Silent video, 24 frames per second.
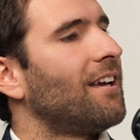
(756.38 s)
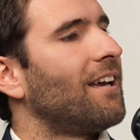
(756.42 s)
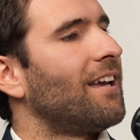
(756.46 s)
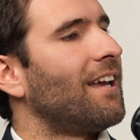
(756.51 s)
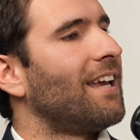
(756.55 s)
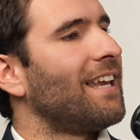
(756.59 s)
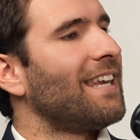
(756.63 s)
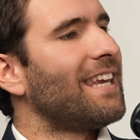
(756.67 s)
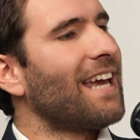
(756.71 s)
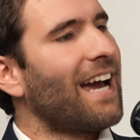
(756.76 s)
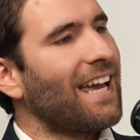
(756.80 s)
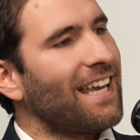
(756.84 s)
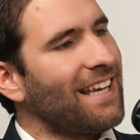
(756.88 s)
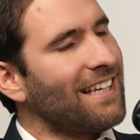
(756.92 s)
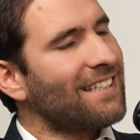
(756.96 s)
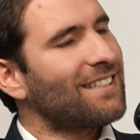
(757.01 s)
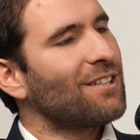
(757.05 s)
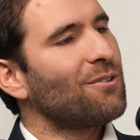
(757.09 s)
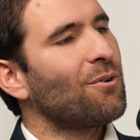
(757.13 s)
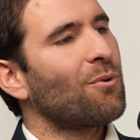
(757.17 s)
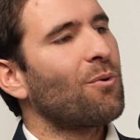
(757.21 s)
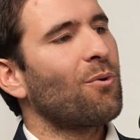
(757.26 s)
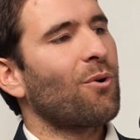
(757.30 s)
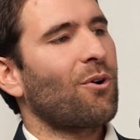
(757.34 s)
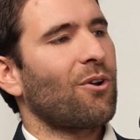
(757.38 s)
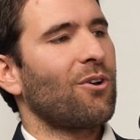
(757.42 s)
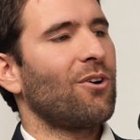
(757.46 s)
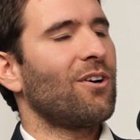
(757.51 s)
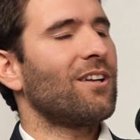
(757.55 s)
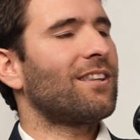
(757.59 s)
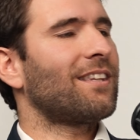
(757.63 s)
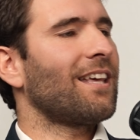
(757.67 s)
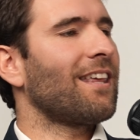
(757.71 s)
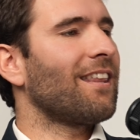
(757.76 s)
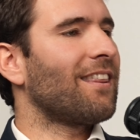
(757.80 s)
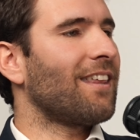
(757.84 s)
Eh, y ahí se me ocurrió
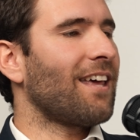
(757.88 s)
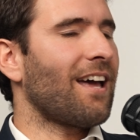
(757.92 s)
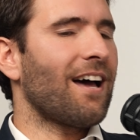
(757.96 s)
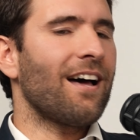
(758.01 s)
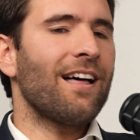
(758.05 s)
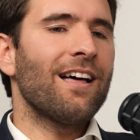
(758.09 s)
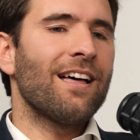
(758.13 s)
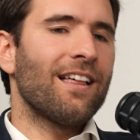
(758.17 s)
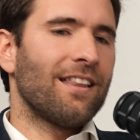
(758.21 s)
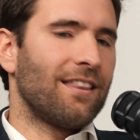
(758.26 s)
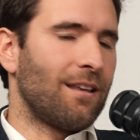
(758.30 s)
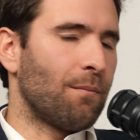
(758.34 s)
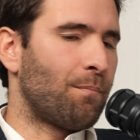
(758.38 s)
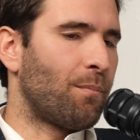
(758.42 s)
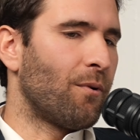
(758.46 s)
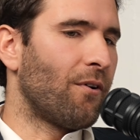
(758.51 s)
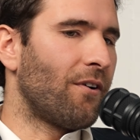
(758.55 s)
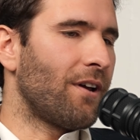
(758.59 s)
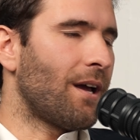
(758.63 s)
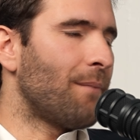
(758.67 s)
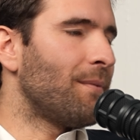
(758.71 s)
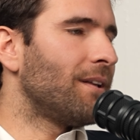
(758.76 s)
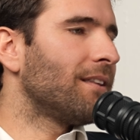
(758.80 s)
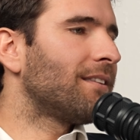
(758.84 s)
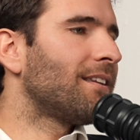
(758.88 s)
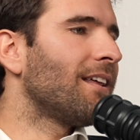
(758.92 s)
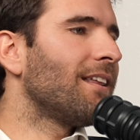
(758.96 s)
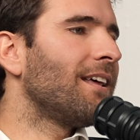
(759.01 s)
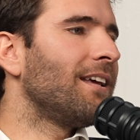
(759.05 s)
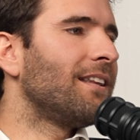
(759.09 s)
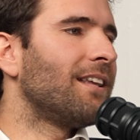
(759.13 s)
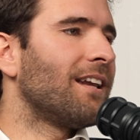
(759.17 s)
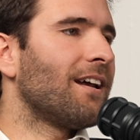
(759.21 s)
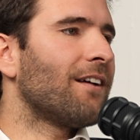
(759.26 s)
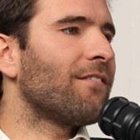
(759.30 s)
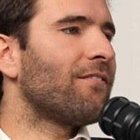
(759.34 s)
esta idea, después obviamente
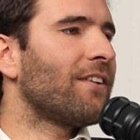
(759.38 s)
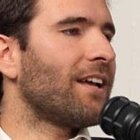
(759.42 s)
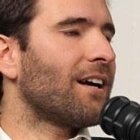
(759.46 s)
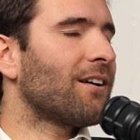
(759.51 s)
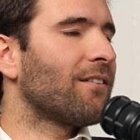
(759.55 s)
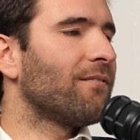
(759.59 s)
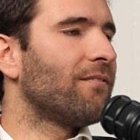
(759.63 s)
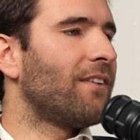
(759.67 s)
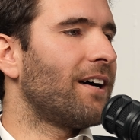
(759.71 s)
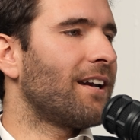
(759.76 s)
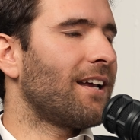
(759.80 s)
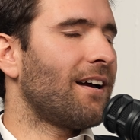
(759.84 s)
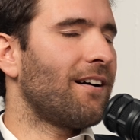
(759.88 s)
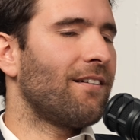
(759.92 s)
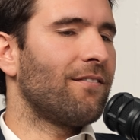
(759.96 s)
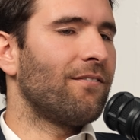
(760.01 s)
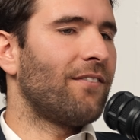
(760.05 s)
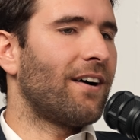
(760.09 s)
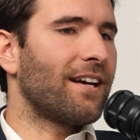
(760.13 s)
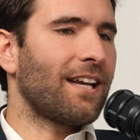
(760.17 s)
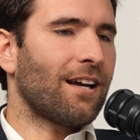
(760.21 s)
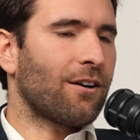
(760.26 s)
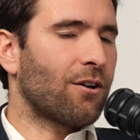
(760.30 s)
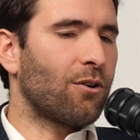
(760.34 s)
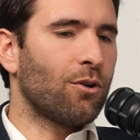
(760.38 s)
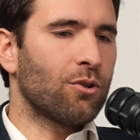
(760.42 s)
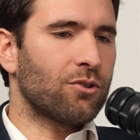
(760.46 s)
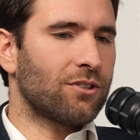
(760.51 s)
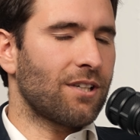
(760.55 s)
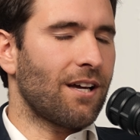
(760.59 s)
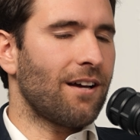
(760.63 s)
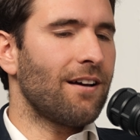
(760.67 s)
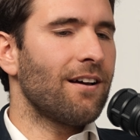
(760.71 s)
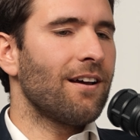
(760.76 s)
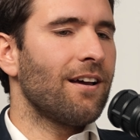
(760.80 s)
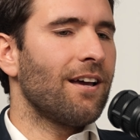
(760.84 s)
de iterar varias, varias,
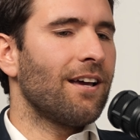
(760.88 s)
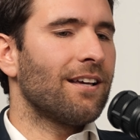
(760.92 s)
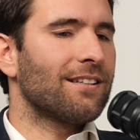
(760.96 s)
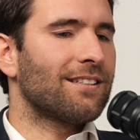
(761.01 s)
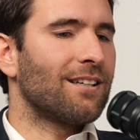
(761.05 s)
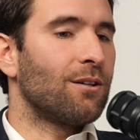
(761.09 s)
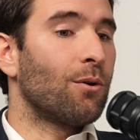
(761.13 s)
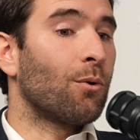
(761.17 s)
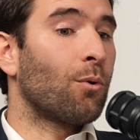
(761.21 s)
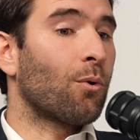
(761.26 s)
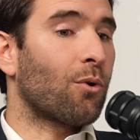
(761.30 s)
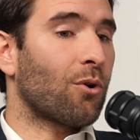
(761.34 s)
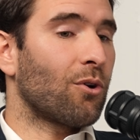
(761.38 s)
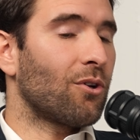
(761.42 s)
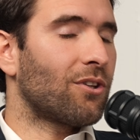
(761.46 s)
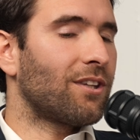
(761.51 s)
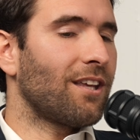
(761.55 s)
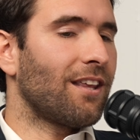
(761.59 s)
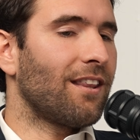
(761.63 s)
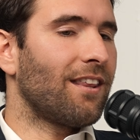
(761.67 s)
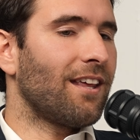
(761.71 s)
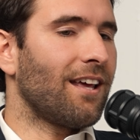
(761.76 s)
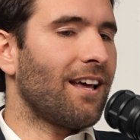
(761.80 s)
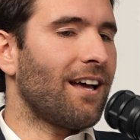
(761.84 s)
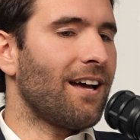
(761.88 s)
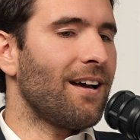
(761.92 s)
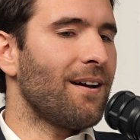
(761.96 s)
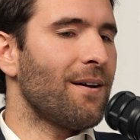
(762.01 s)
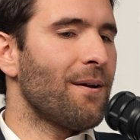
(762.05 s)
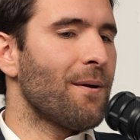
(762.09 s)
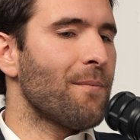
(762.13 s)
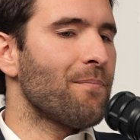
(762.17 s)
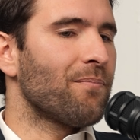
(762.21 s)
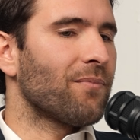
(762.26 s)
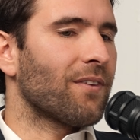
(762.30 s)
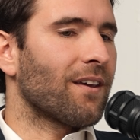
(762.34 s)
cosas, se me ocurrió esta idea
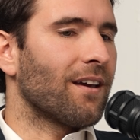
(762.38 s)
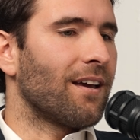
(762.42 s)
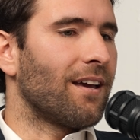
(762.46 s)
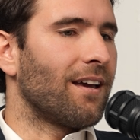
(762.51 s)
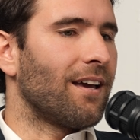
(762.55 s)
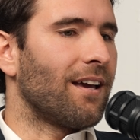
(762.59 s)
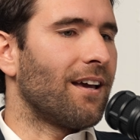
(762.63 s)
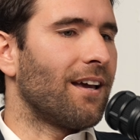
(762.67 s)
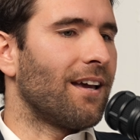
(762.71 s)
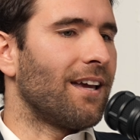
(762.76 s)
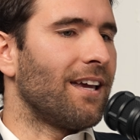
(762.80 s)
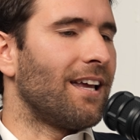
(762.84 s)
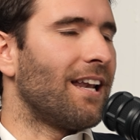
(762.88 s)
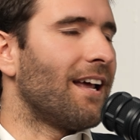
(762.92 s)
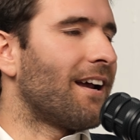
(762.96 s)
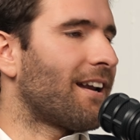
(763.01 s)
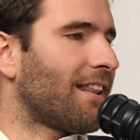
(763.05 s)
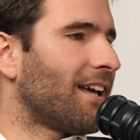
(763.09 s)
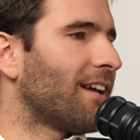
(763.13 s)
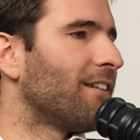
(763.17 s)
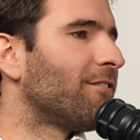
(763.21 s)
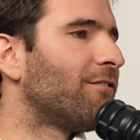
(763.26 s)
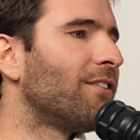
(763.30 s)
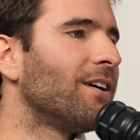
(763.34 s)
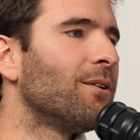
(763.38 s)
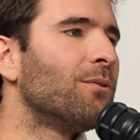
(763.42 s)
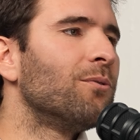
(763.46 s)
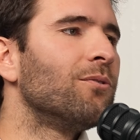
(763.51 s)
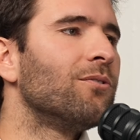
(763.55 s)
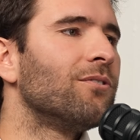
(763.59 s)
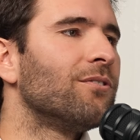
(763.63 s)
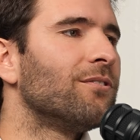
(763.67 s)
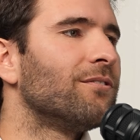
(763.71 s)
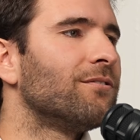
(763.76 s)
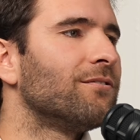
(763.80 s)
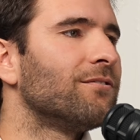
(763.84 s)
eh, y la verdad que fue
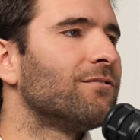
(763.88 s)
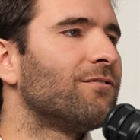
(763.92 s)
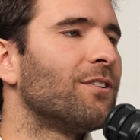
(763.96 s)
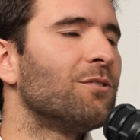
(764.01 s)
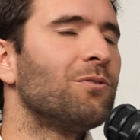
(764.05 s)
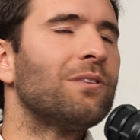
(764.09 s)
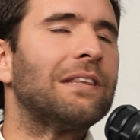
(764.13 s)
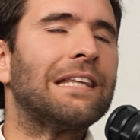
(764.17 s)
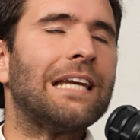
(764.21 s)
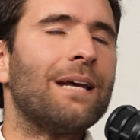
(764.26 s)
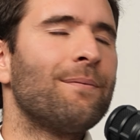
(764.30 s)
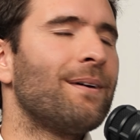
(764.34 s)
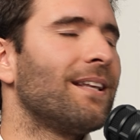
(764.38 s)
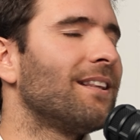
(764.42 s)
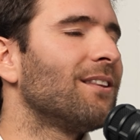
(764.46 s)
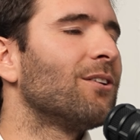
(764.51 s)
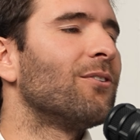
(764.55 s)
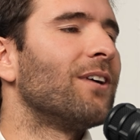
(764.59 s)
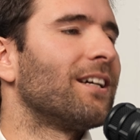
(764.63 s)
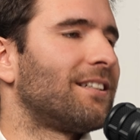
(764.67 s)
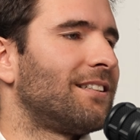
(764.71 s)
un, fue un tremendo